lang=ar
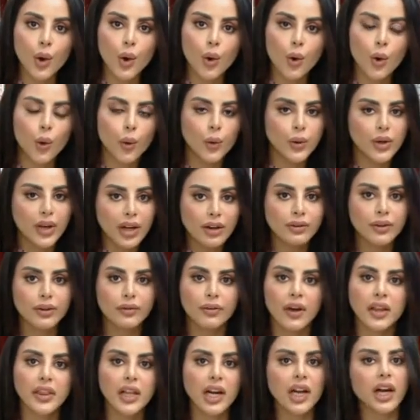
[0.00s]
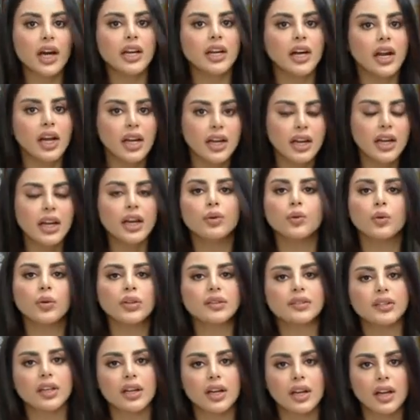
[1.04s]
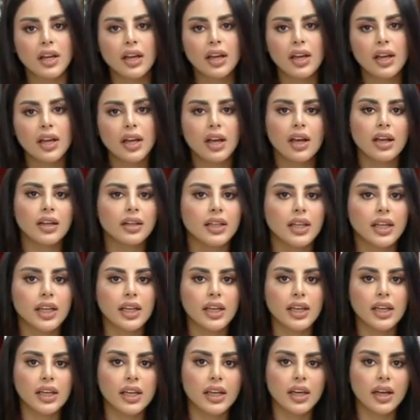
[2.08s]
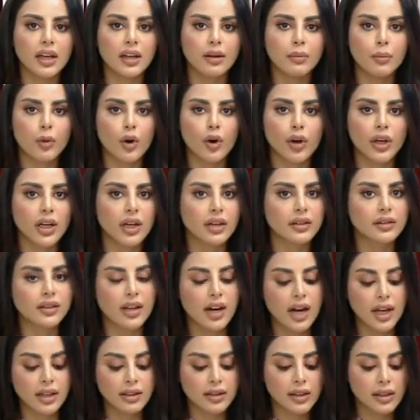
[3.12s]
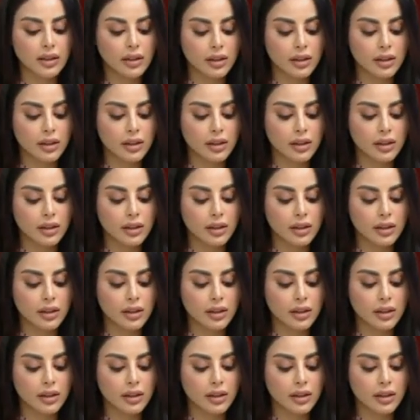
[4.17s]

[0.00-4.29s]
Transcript: وهو يحفر في هذه القناه الين وصل للمويه صراحه